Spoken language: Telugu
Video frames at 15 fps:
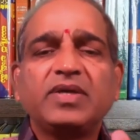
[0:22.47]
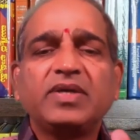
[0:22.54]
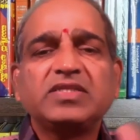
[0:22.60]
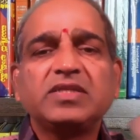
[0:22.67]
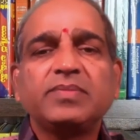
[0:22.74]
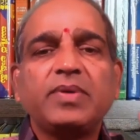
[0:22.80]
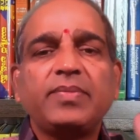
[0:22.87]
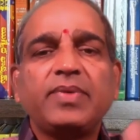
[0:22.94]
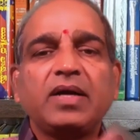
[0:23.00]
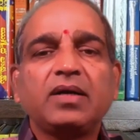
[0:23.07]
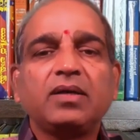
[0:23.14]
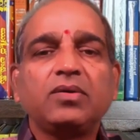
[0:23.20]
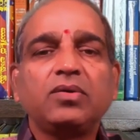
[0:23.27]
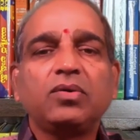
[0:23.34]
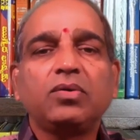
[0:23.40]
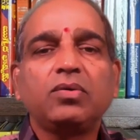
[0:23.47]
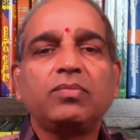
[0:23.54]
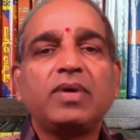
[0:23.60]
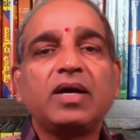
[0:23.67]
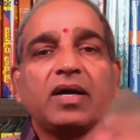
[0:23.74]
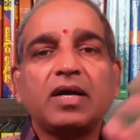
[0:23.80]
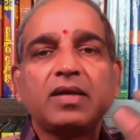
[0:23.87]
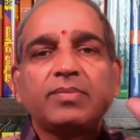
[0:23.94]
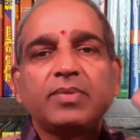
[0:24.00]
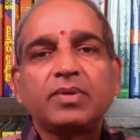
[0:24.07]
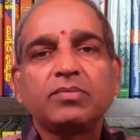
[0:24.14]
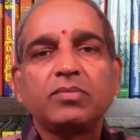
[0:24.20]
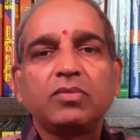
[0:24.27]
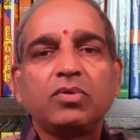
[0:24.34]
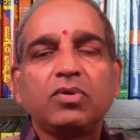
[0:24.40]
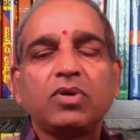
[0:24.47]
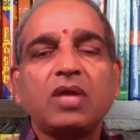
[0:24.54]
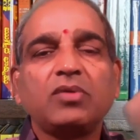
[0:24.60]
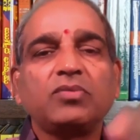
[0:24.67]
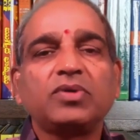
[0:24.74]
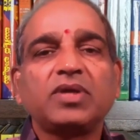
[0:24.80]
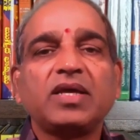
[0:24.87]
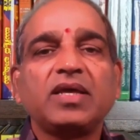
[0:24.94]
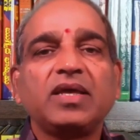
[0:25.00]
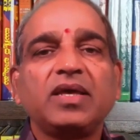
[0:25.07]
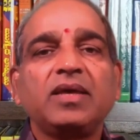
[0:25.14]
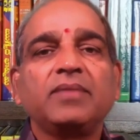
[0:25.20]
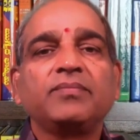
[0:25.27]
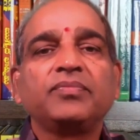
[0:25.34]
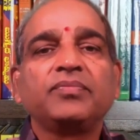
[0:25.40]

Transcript: పశ్చిమ భాగంలో బంగారు గుర్రాలు ఉంటాయి